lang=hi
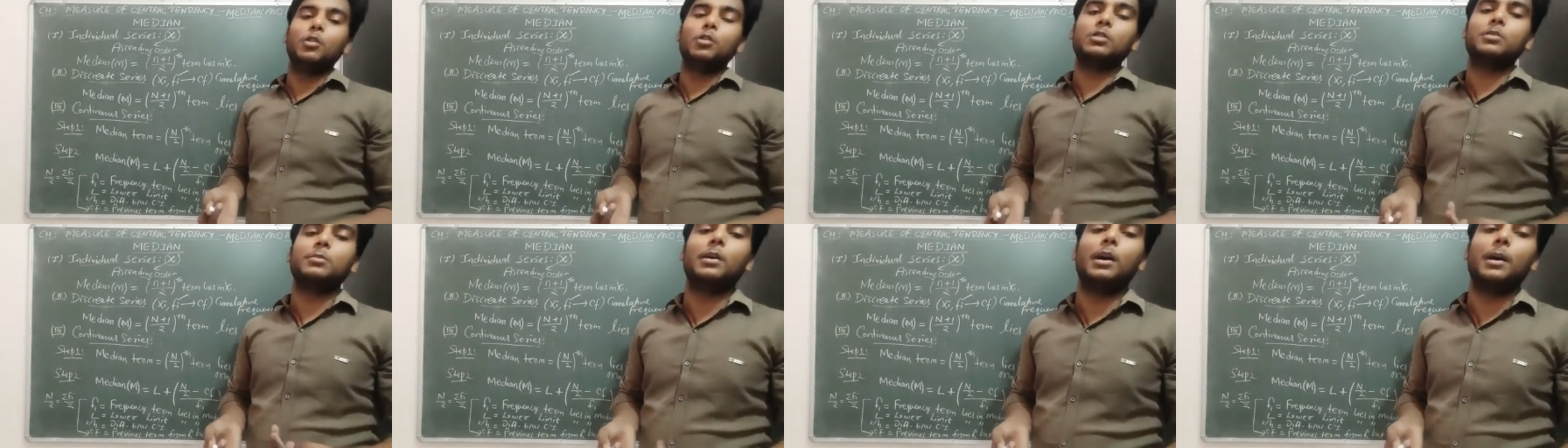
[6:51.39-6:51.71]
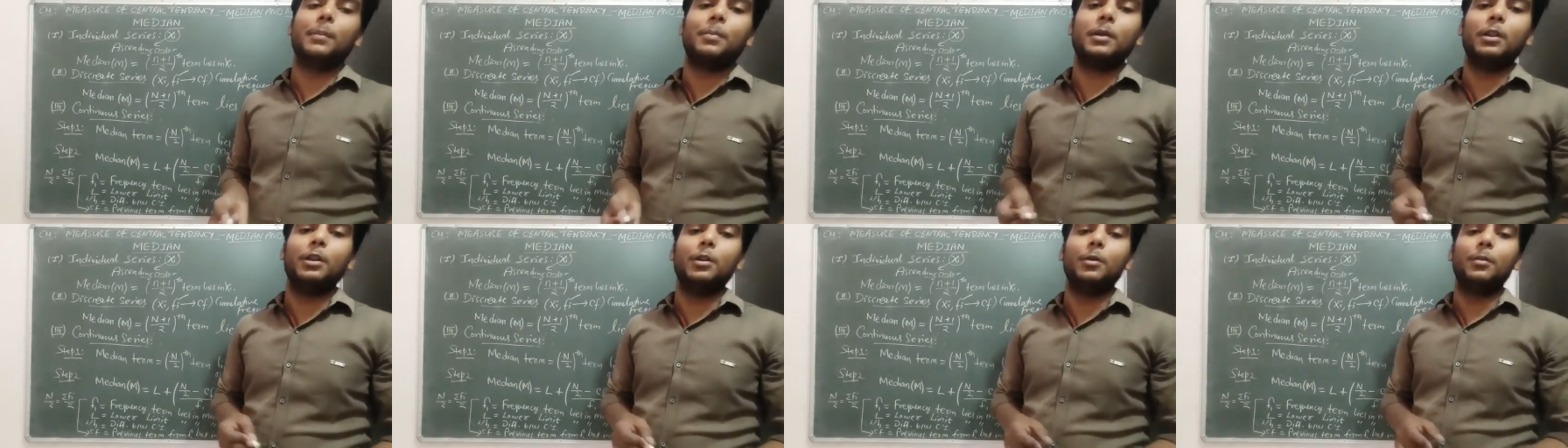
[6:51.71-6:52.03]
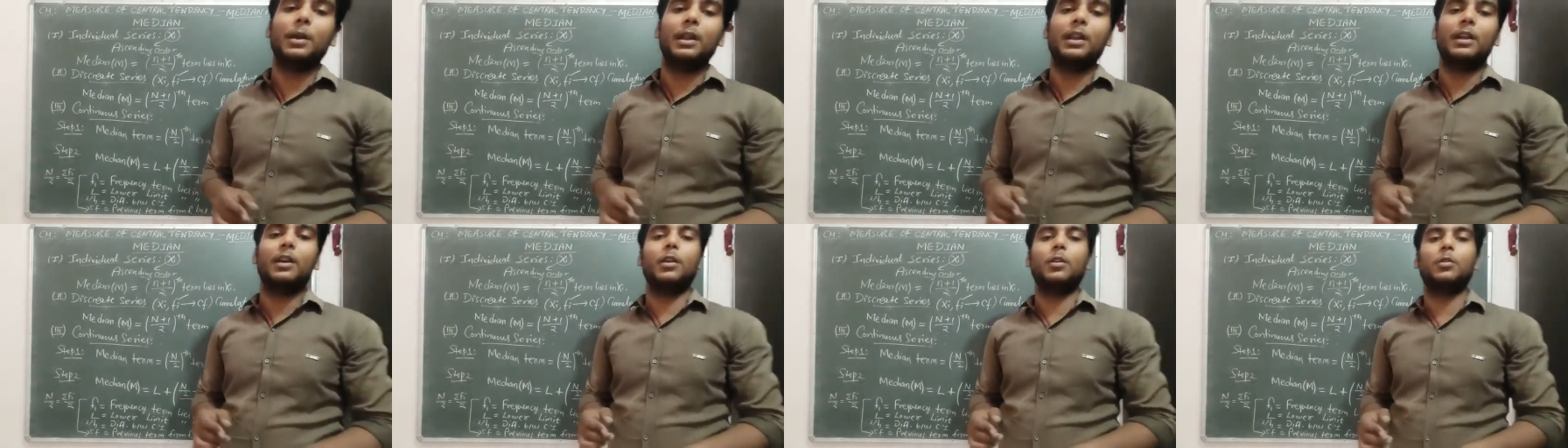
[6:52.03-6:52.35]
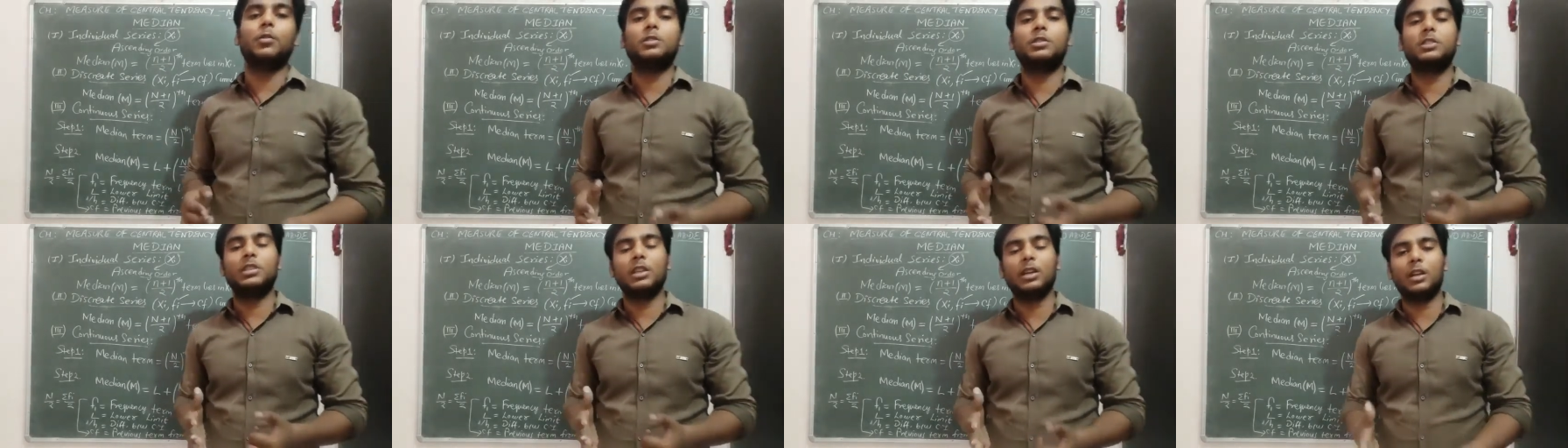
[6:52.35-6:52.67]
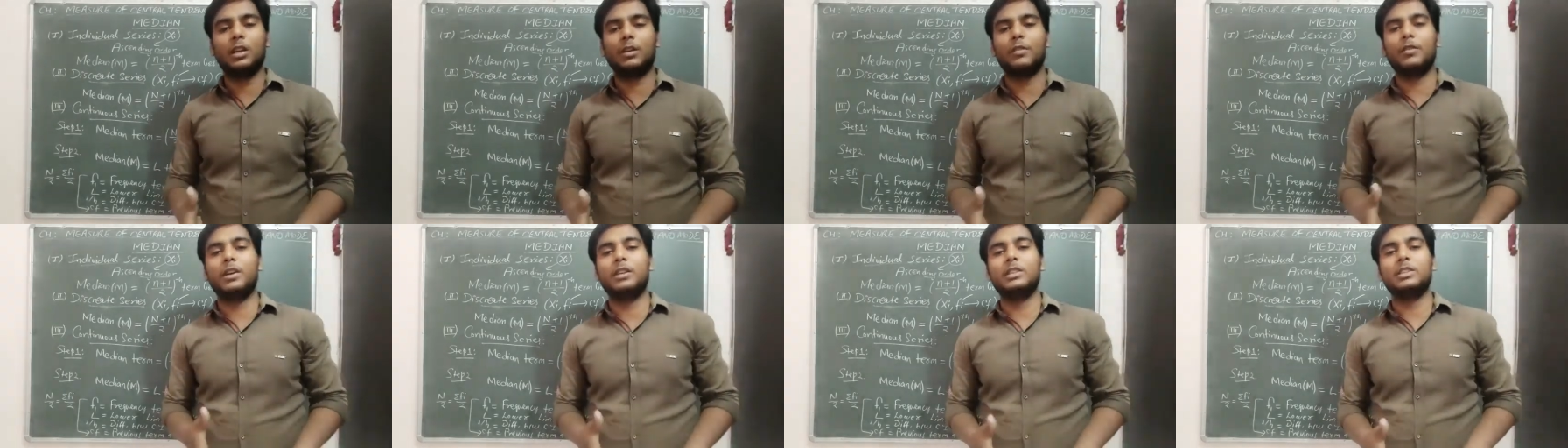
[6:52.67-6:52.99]
उसमें आपके न्यूमेरिकल क्वेश्चन
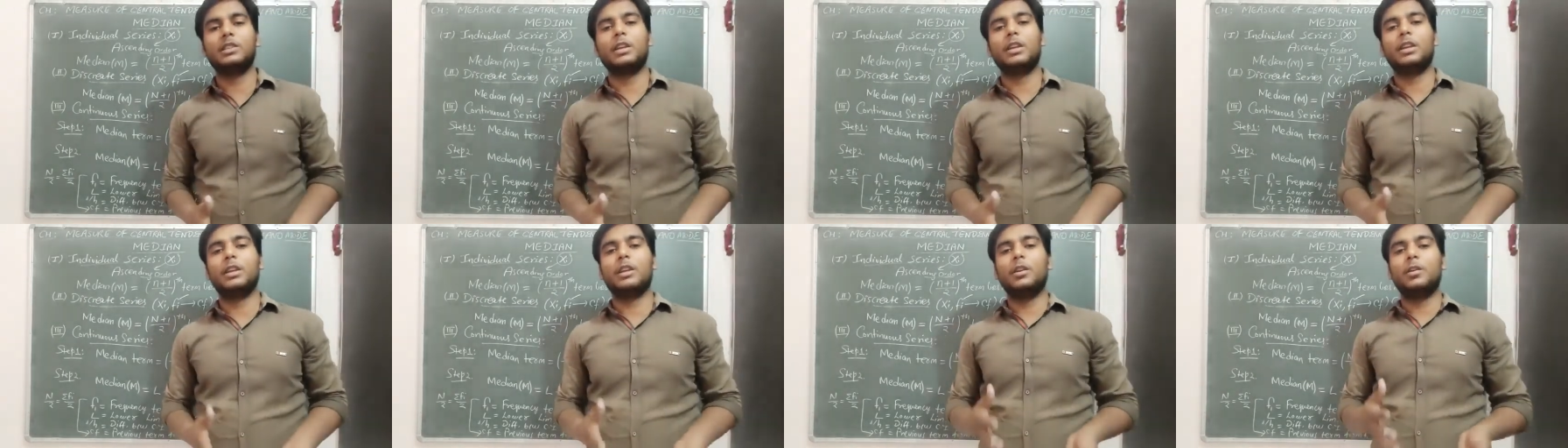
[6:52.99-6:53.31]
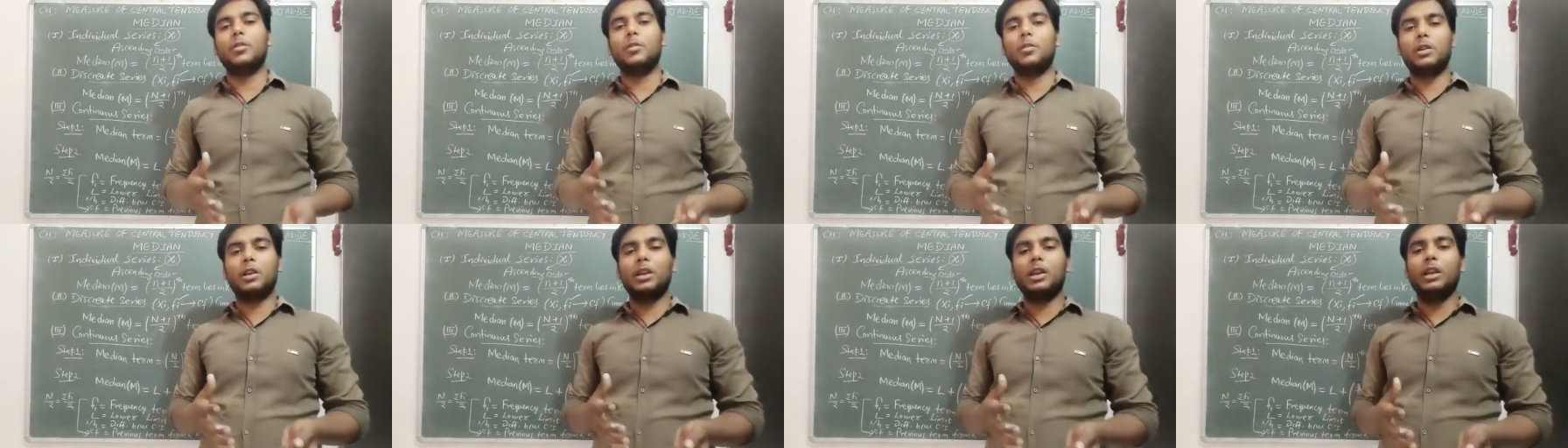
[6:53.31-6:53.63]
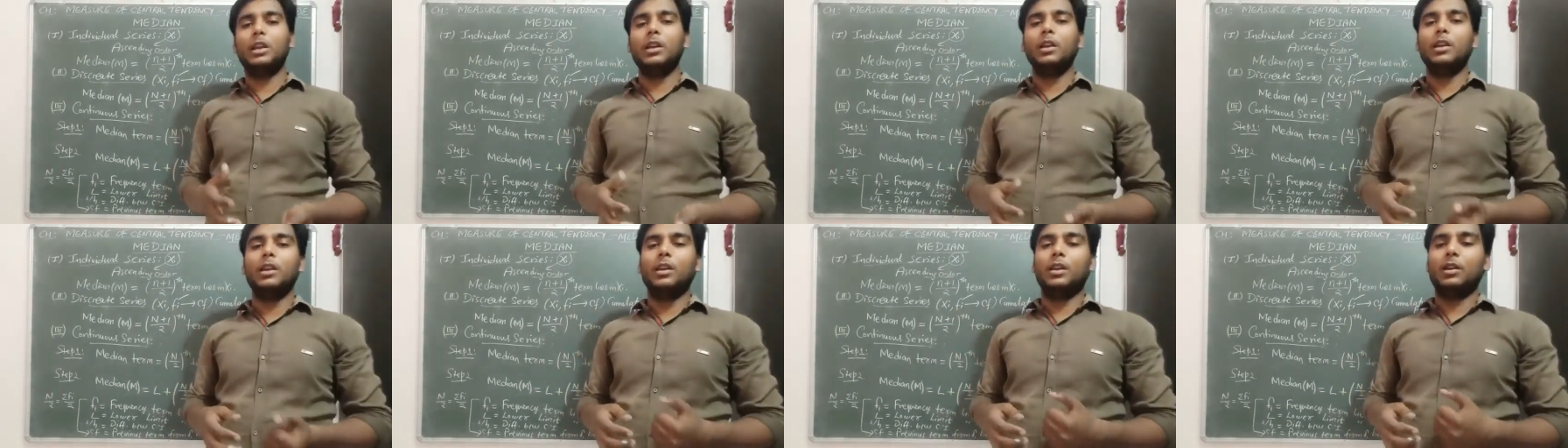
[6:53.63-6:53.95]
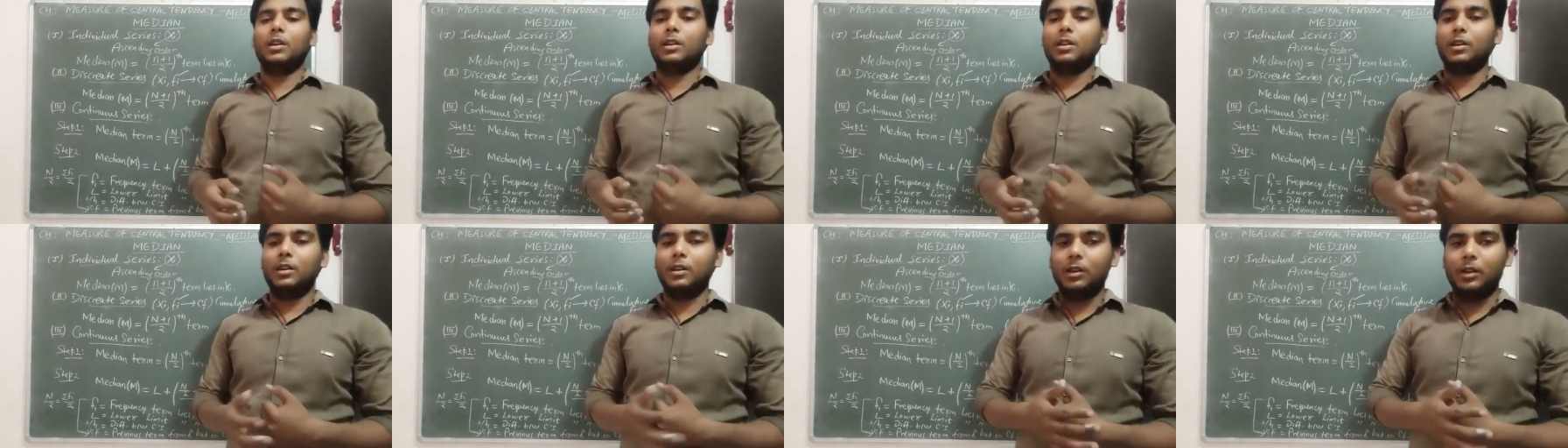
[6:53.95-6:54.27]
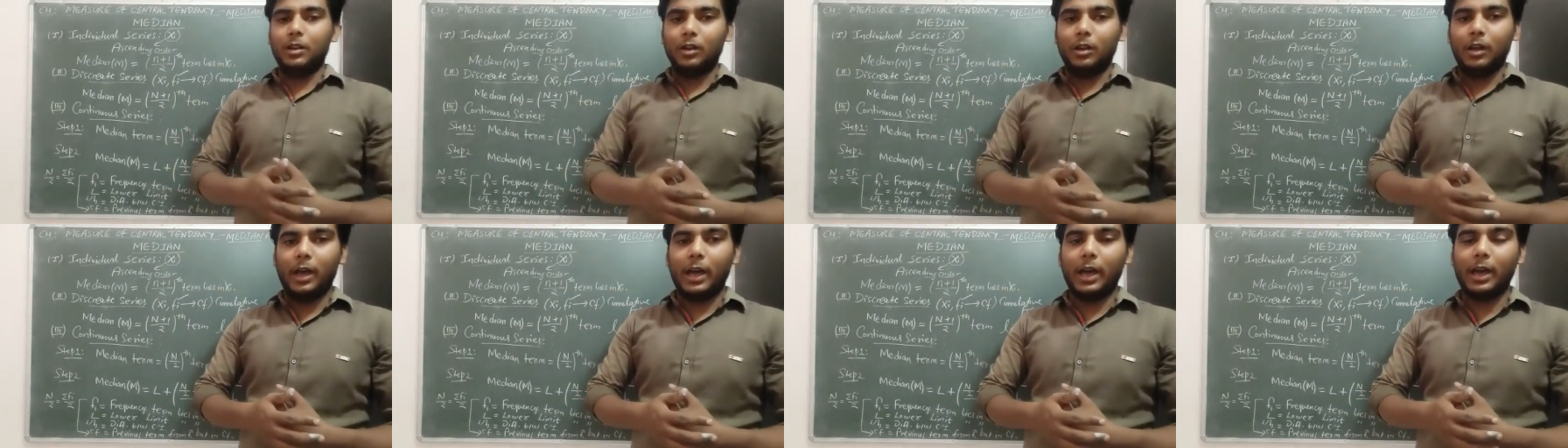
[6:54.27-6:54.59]
करवाए जाएंगे ओके
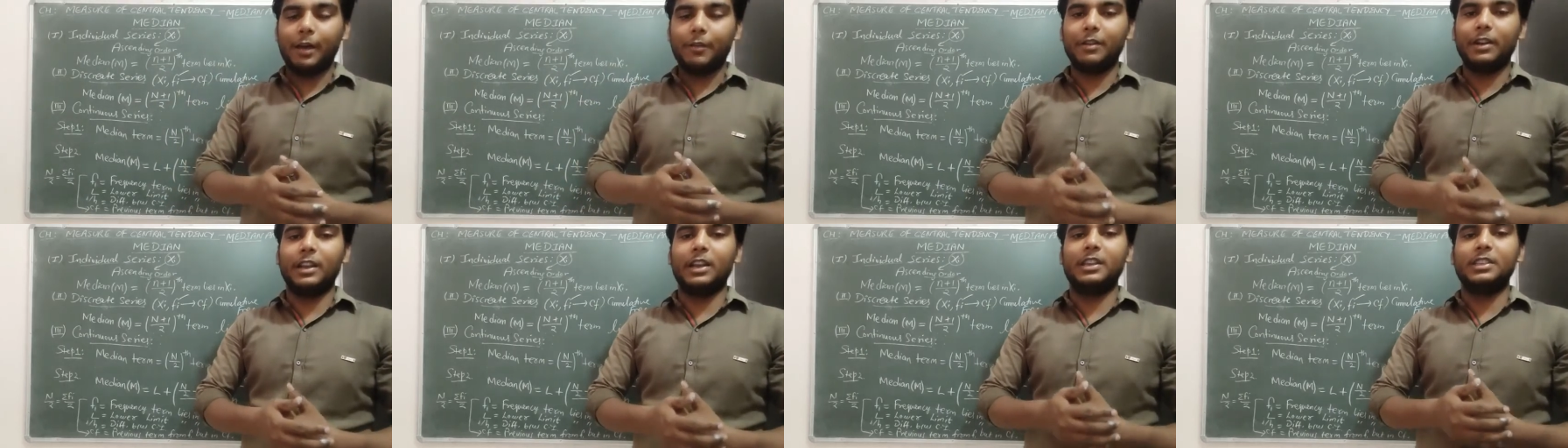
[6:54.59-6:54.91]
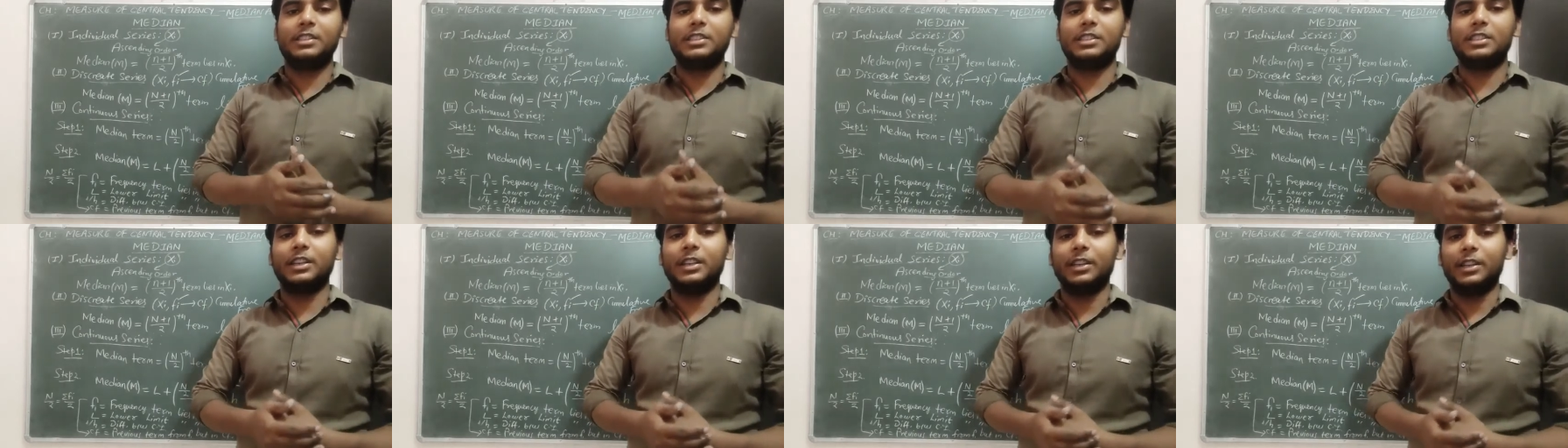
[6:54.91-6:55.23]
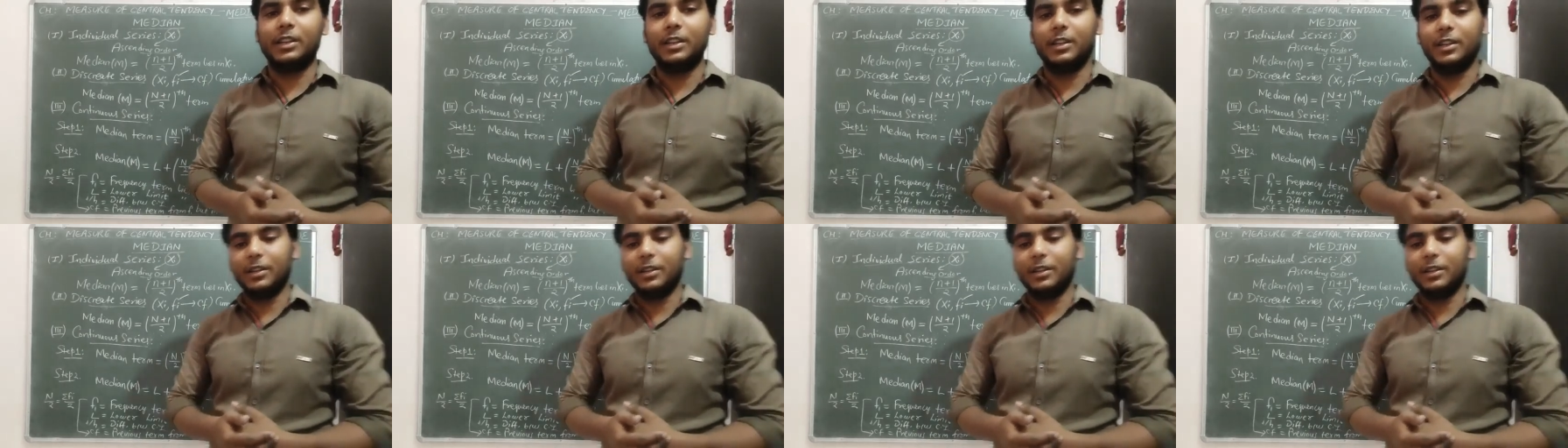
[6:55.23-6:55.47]
हैव ए नाइस डे